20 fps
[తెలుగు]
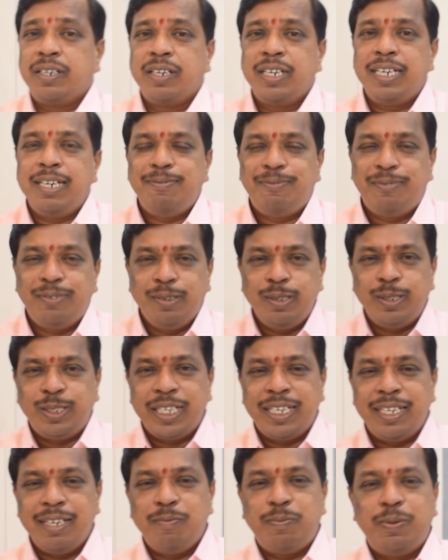నీ
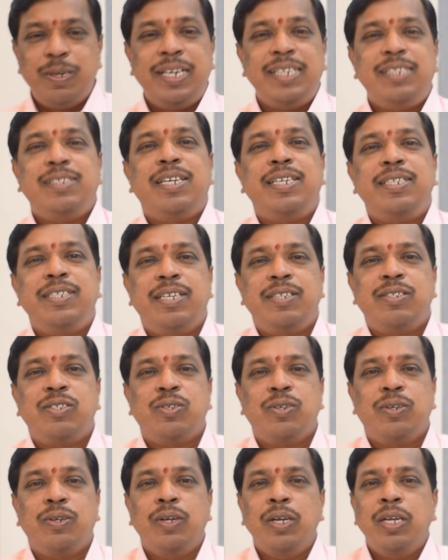ఫ్యూచర్ని ఇప్పుడు డిజైన్
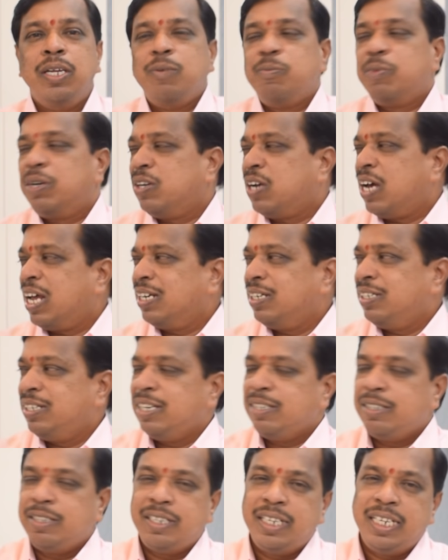చేసుకో మన
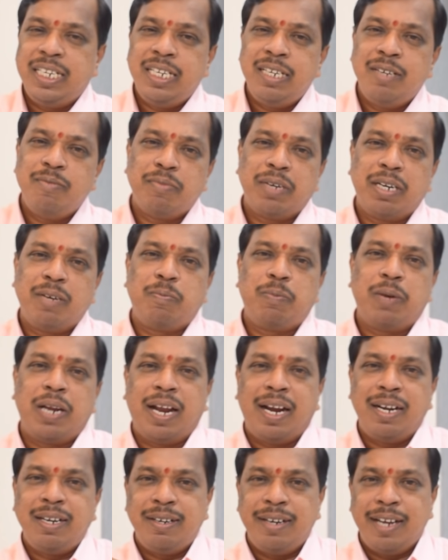ఆర్కిటెక్ట్కి మన
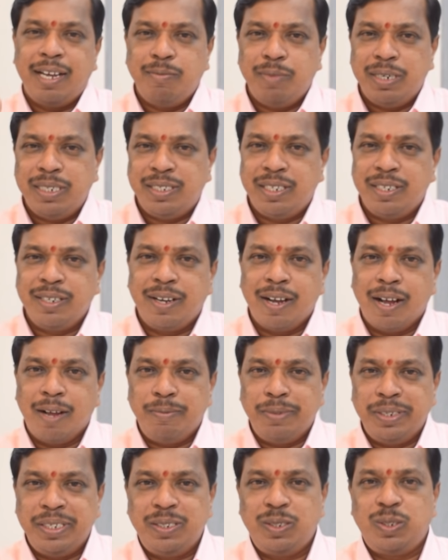ప్లాట్ డైమెన్షన్
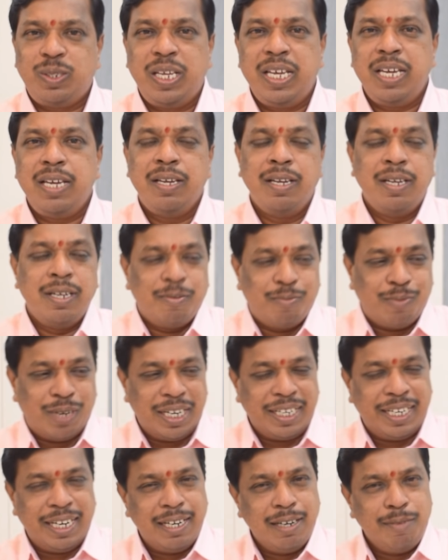కాపీ ఇస్తే
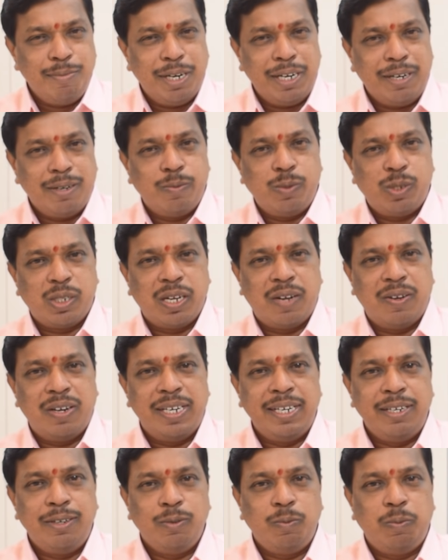మనకి ఎన్ని బెడ్రూమ్స్
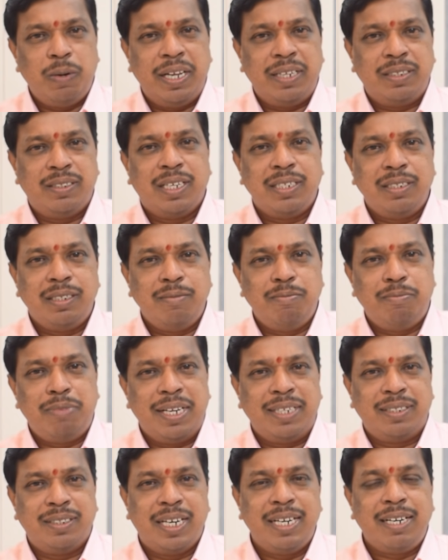కావాలి డూప్లెక్సా
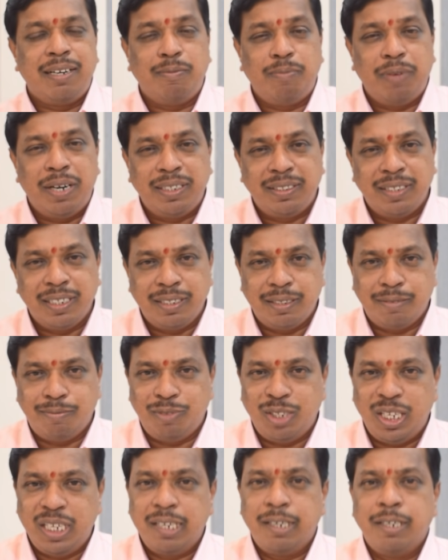సింప్లెక్సా ట్రిప్లెక్సా చెప్తే